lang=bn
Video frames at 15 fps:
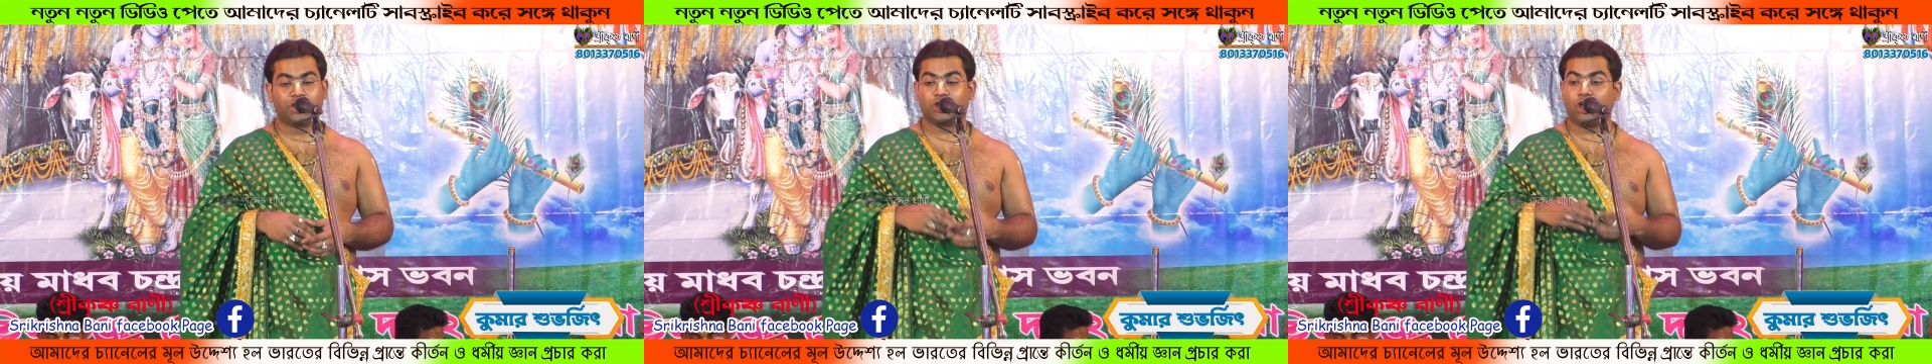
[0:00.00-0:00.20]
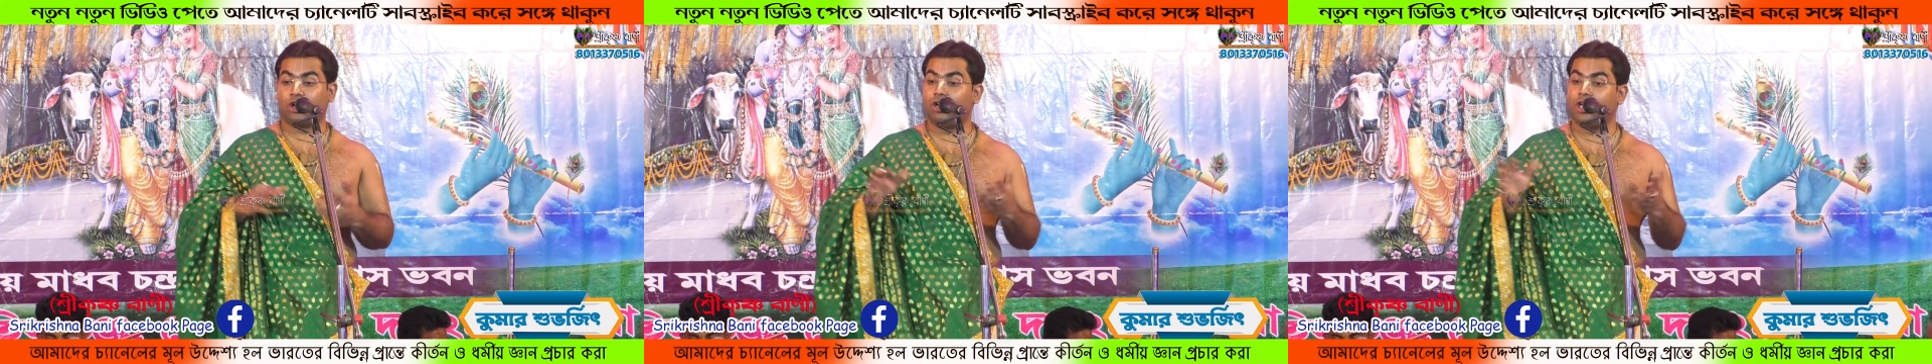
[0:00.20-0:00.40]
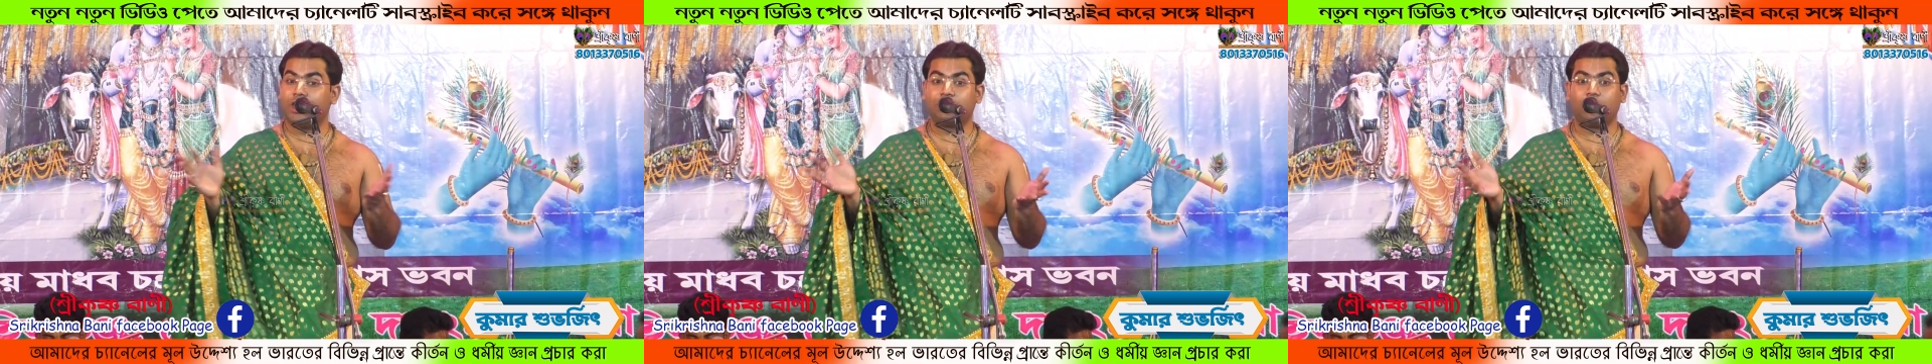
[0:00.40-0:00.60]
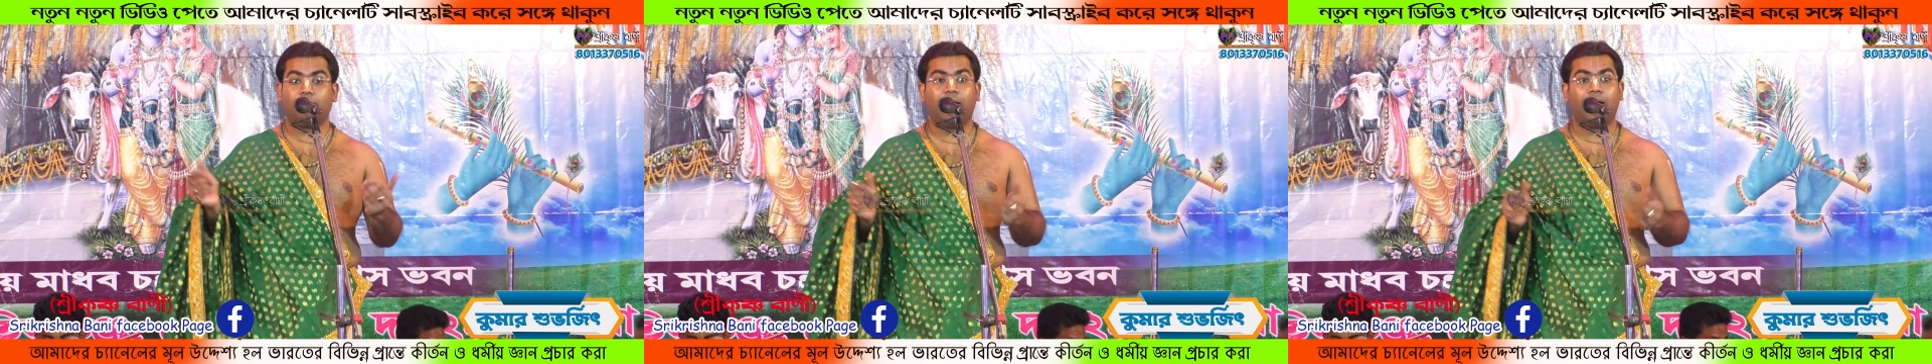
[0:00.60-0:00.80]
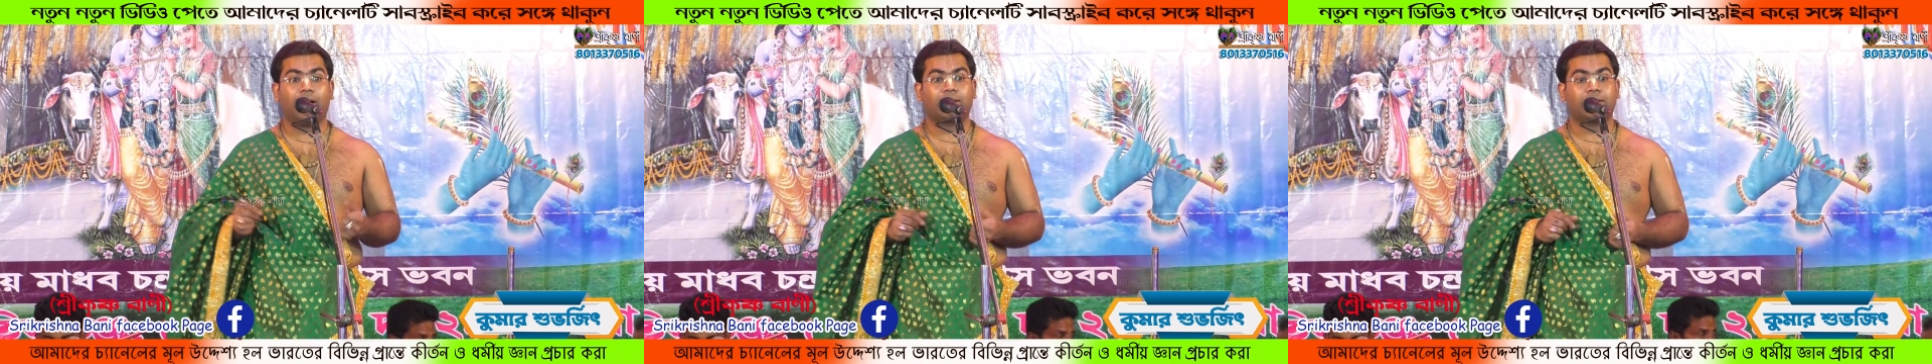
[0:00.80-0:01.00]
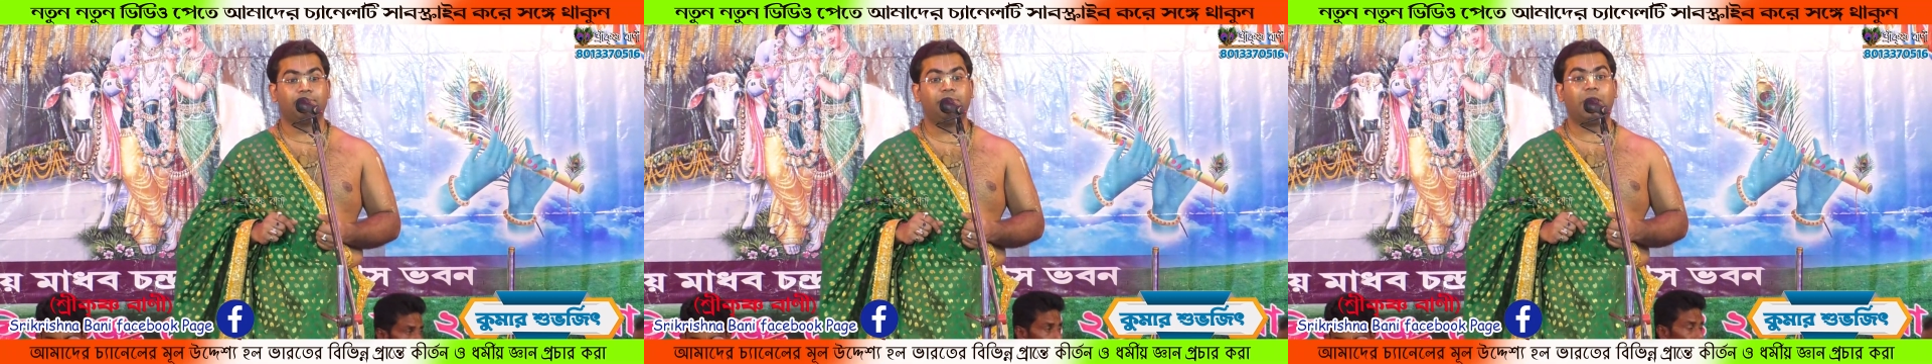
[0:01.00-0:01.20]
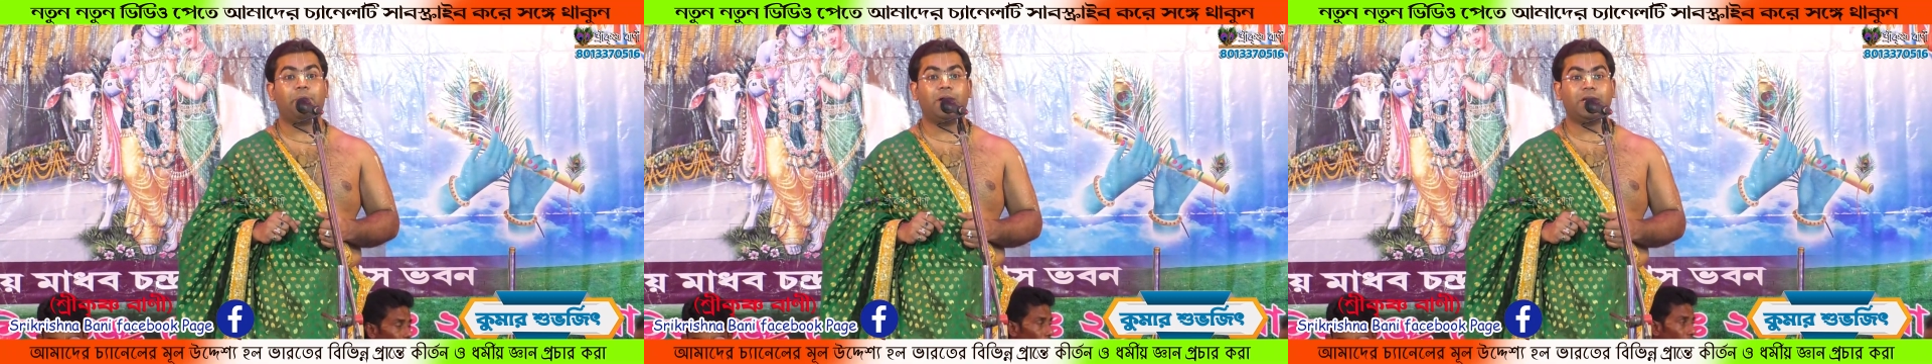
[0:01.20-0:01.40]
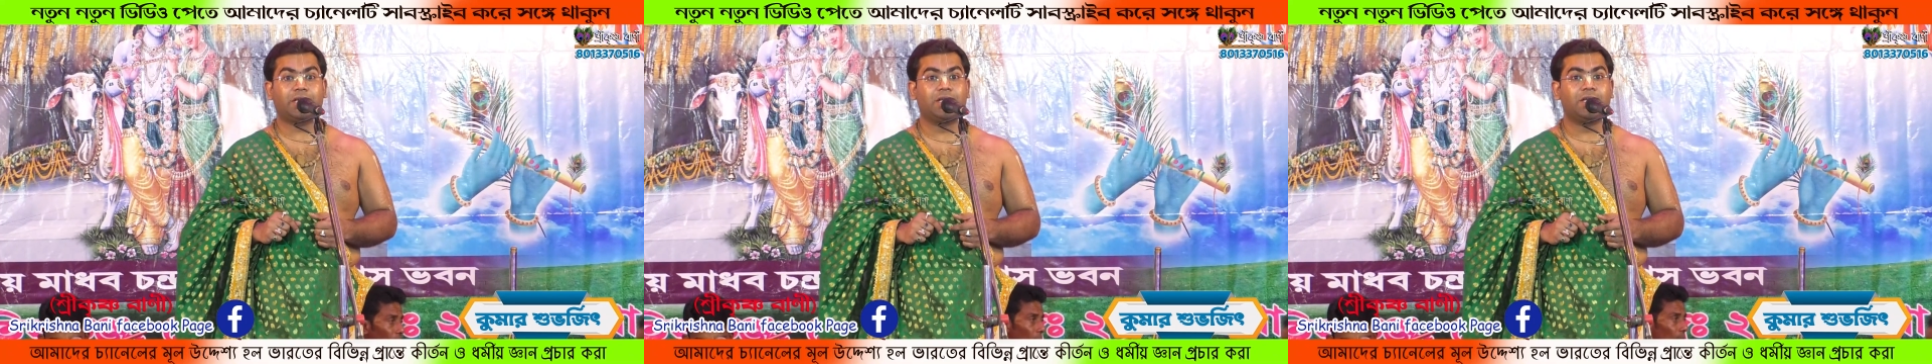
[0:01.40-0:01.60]
সকলে তো অবাক
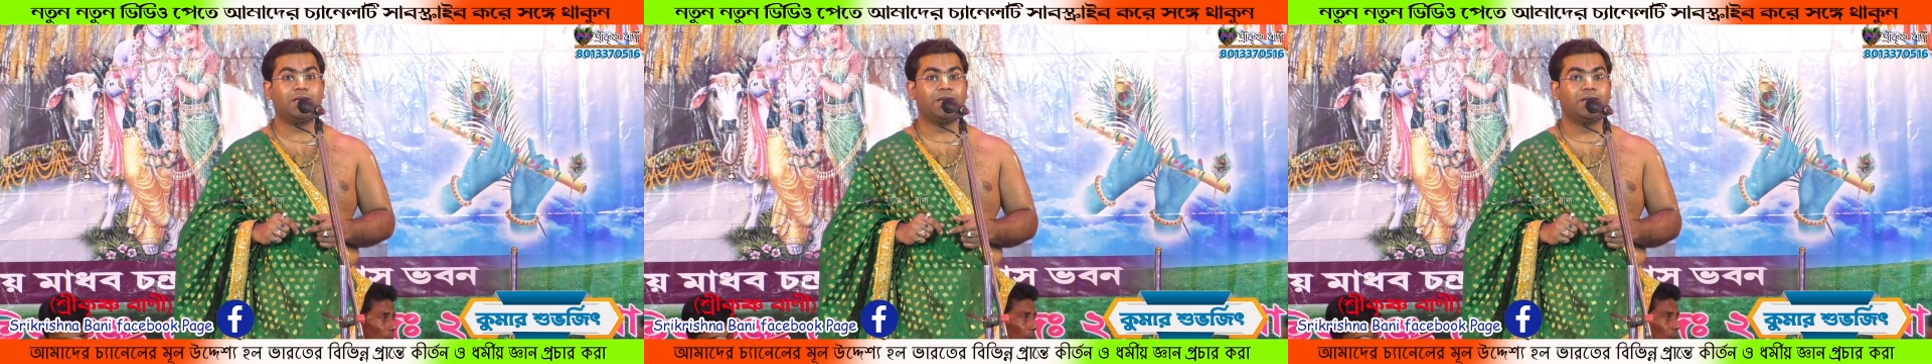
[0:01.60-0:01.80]
ব্যাপার কি